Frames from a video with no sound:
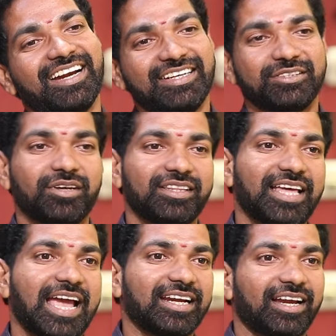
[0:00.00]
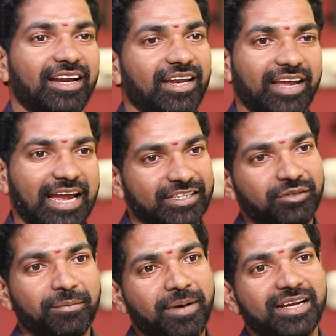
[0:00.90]
అంటే సో అంత అలా
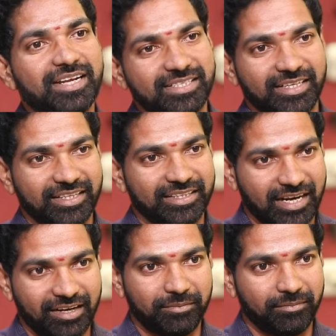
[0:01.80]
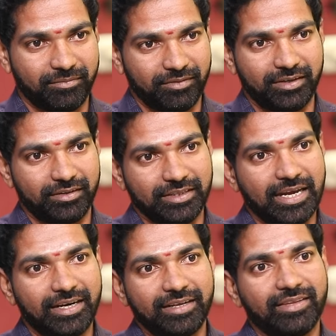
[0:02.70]
యాక్టింగ్ కూడా బాగా చేశారు అంటే తాగడం
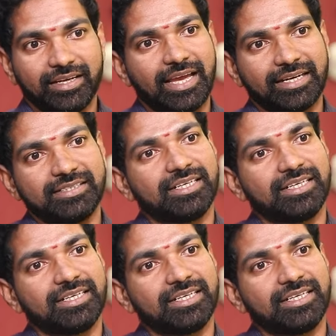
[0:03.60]
తాగే విధంగా యాక్టింగ్